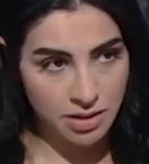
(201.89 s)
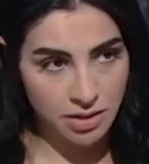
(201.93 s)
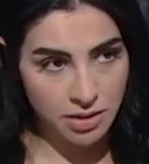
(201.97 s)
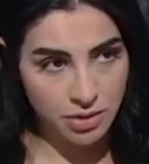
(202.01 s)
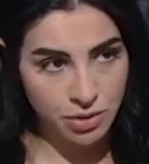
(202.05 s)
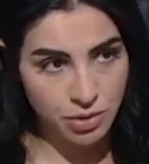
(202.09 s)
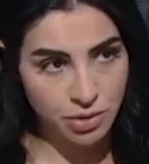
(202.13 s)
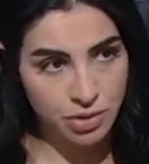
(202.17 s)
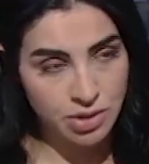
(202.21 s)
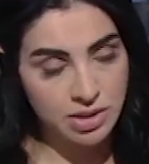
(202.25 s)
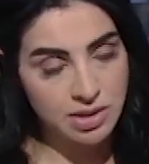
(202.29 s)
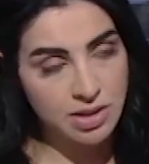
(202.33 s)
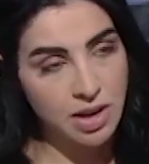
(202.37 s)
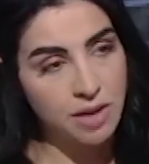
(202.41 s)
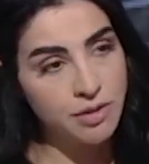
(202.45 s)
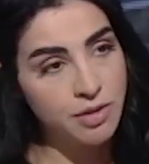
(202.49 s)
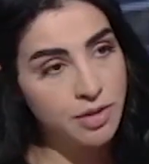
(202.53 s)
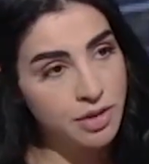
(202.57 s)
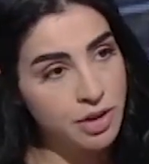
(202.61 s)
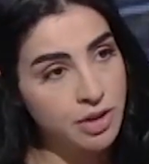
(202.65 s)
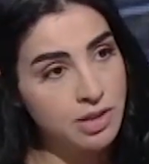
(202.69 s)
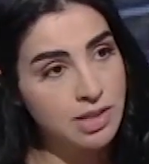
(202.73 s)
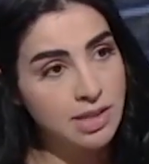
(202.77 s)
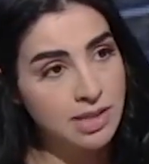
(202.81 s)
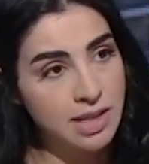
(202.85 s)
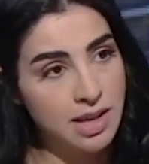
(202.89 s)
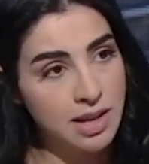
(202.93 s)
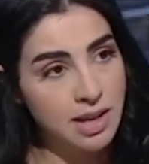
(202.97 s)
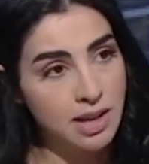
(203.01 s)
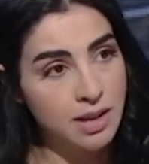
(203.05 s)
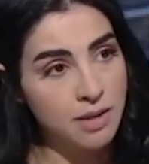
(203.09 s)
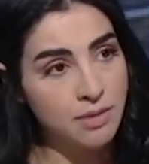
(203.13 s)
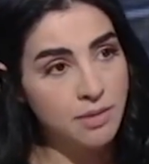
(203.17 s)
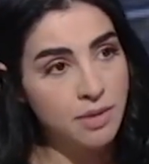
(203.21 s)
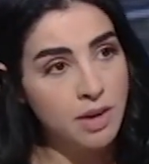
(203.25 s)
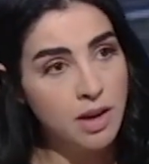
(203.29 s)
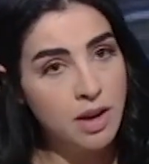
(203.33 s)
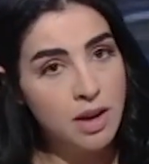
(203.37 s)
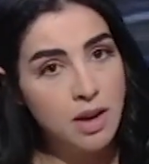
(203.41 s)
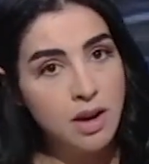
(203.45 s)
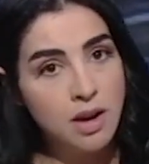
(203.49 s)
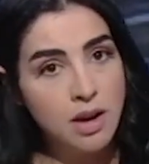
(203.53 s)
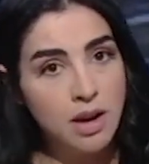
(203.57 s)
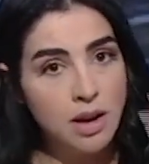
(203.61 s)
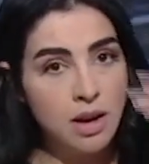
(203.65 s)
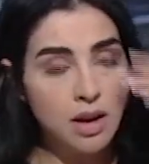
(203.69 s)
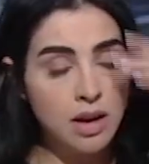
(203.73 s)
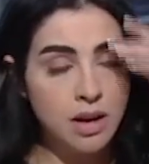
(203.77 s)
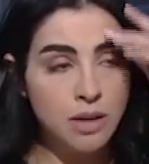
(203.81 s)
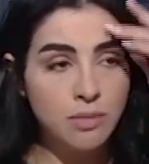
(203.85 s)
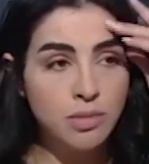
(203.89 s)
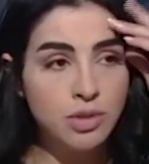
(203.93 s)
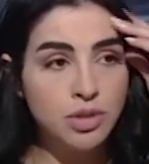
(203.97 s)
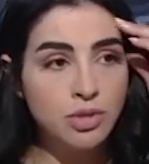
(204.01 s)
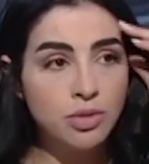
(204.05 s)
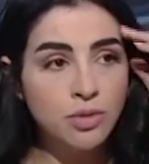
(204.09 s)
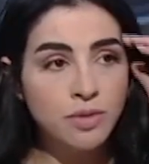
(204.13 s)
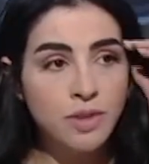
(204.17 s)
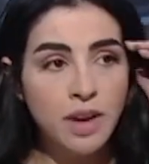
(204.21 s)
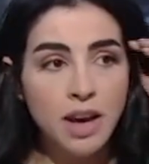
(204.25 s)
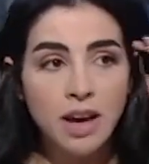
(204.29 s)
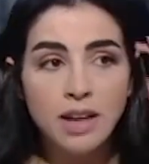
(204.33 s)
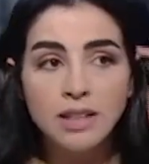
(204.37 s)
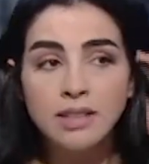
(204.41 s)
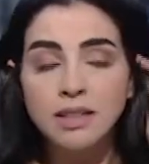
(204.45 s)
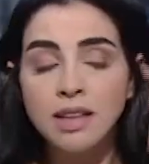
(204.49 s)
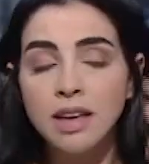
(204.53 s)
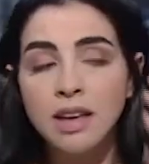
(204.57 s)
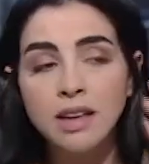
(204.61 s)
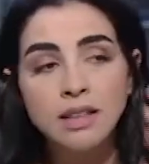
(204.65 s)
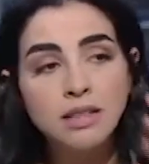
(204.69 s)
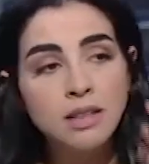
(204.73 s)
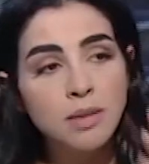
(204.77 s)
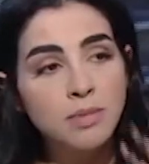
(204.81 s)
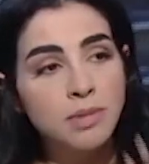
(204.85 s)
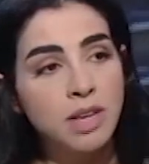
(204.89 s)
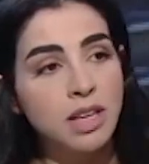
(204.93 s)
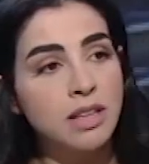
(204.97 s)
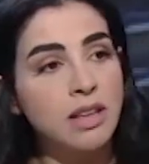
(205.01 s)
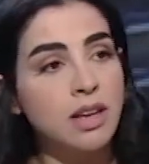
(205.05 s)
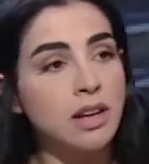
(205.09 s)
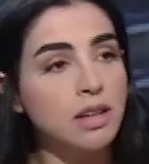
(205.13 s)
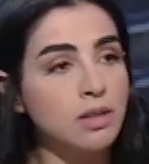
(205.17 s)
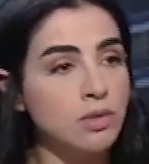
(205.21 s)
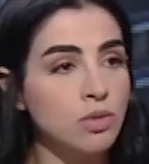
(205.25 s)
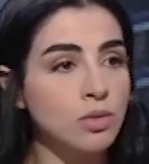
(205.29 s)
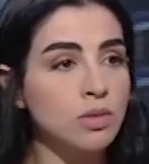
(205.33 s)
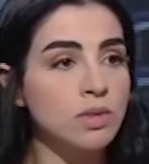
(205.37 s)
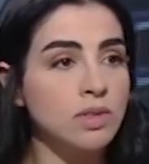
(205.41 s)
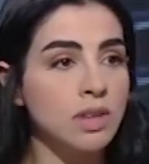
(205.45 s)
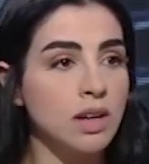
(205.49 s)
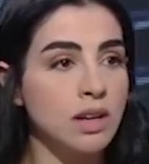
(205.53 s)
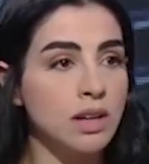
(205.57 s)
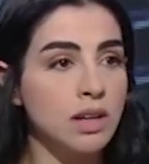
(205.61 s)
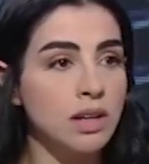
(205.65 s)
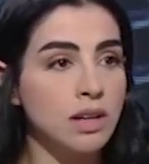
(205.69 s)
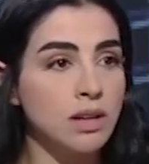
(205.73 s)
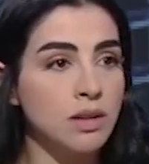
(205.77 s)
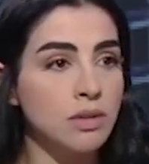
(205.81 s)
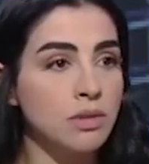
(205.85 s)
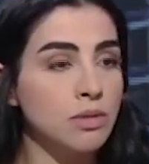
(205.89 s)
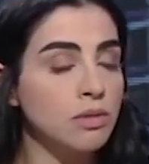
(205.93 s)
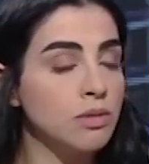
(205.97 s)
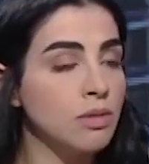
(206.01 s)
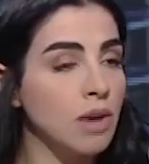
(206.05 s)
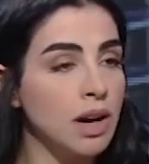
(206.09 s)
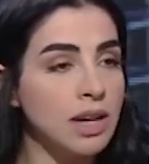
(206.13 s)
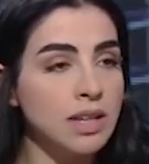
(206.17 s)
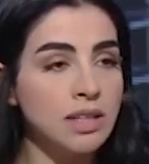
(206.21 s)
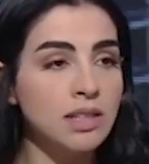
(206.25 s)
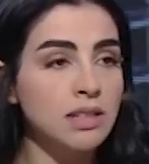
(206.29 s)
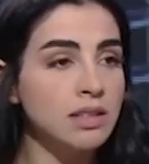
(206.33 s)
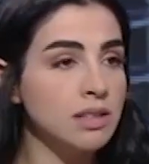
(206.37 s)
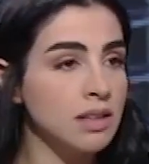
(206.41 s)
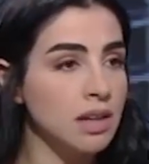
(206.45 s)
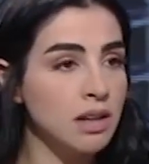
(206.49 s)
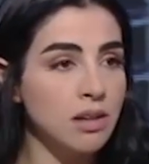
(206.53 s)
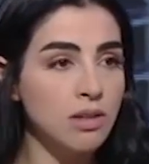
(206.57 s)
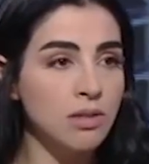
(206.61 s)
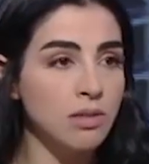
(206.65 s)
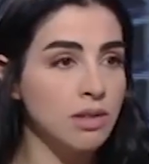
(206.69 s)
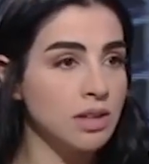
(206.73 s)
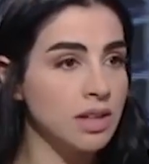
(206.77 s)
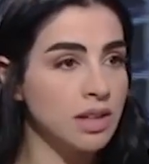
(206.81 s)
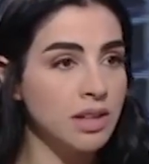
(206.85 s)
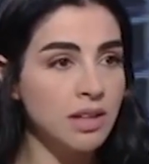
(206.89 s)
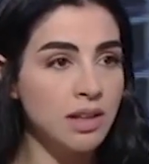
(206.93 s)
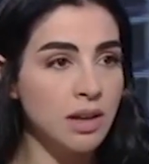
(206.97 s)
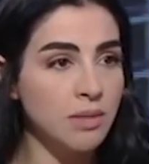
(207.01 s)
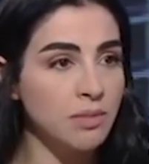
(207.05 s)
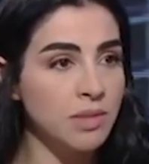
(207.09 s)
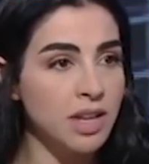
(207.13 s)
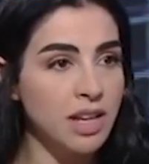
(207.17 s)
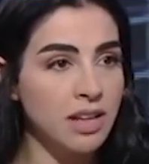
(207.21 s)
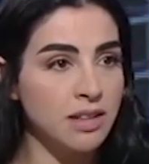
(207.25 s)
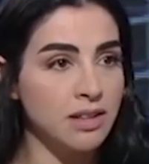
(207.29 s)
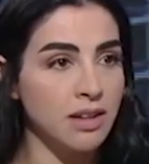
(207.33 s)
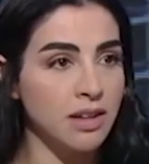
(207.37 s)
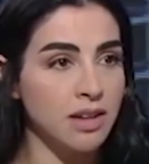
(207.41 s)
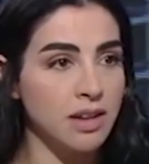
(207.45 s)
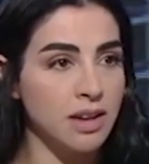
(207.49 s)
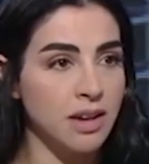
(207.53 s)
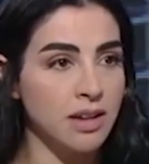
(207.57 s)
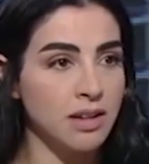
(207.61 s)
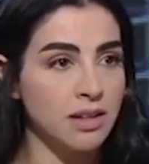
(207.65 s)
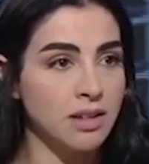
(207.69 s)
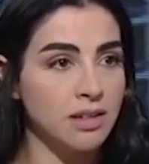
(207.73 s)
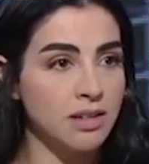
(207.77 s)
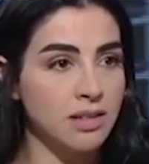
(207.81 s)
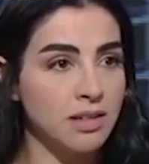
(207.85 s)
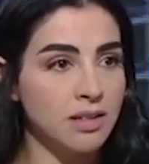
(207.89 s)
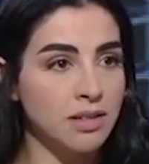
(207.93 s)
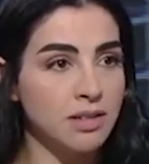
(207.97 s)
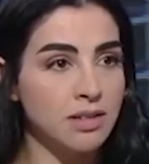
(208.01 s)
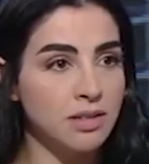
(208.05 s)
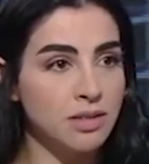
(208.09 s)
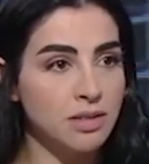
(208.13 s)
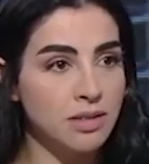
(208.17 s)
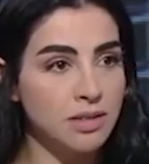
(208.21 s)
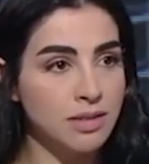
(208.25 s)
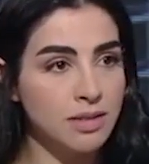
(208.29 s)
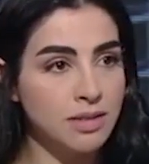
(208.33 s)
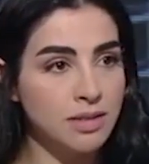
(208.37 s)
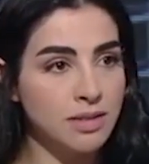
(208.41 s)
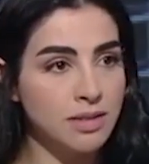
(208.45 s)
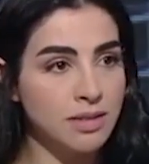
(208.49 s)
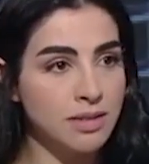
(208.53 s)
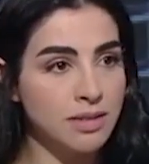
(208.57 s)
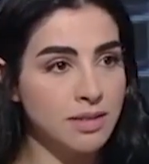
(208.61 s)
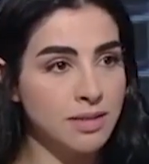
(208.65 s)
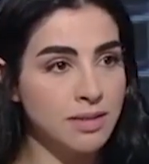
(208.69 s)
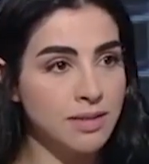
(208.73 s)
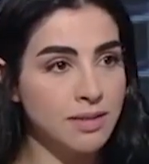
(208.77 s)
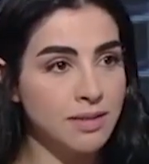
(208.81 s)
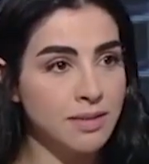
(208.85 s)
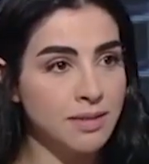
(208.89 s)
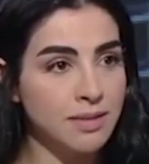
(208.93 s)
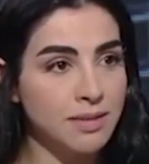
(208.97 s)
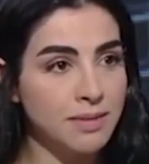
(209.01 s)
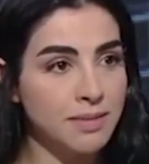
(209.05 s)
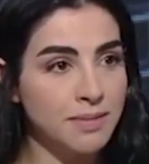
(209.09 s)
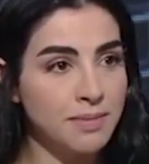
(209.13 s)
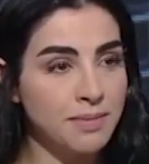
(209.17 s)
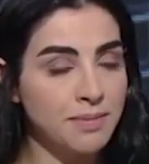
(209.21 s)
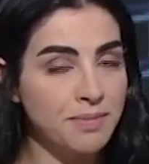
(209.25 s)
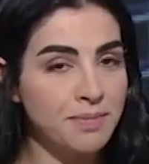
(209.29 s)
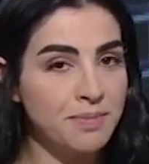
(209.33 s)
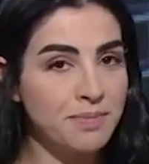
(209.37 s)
يو ديسكفر يور سيلف بتشوفي قد ايه انت بتقدري توصلي واكيد كله كلنا بنقدر يعني هو عالم ثاني ريم